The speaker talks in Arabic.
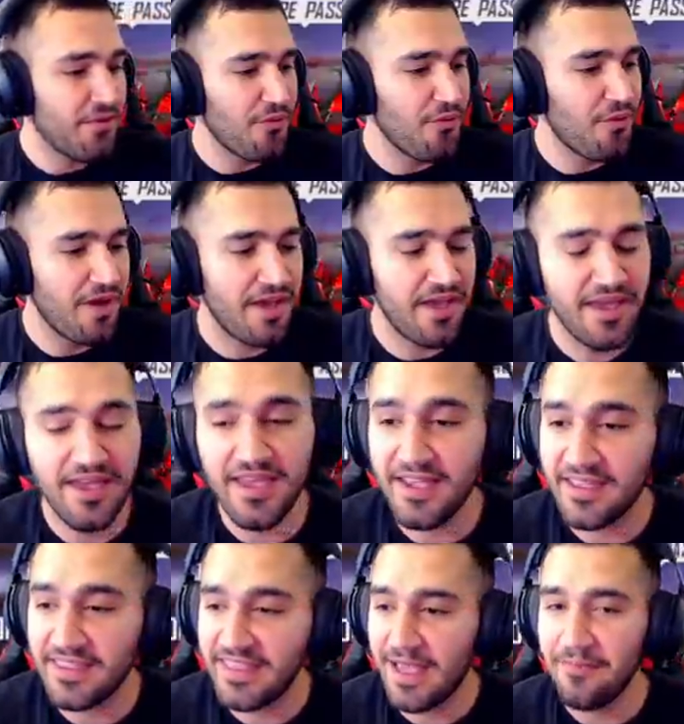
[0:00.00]

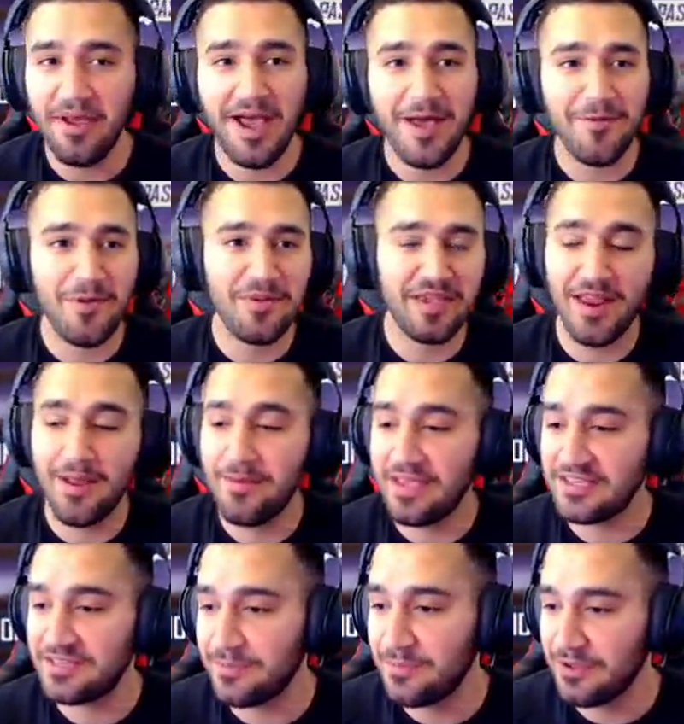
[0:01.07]
وهيك تم حبايبي كلام
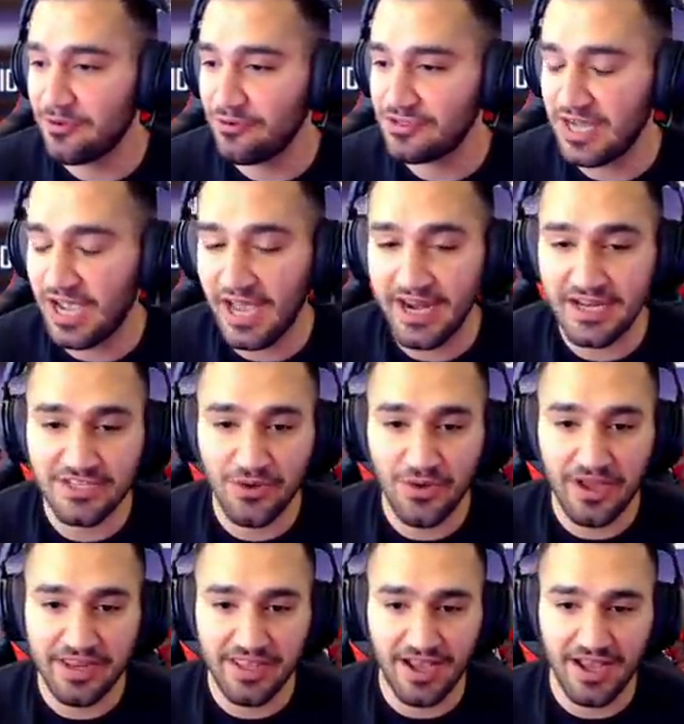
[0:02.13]
هيك بيكون شحنة
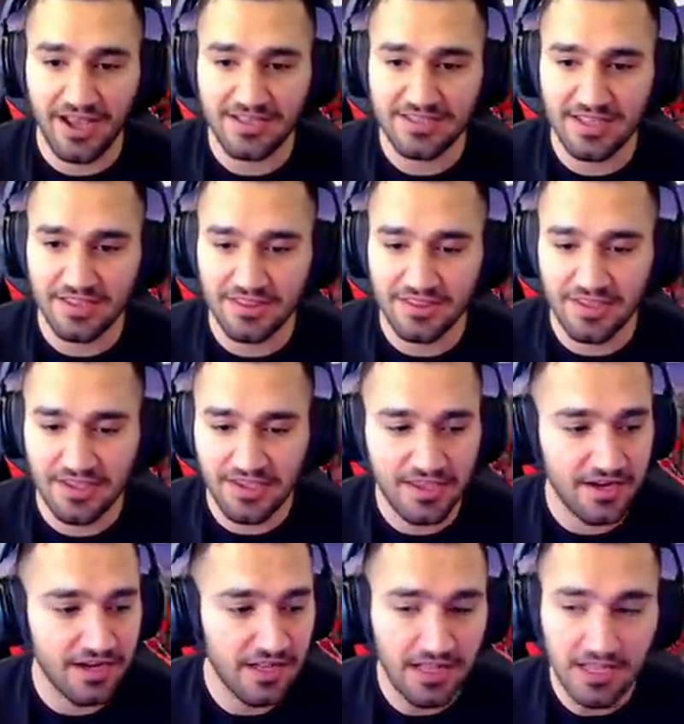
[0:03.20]
جوهر يا اساطير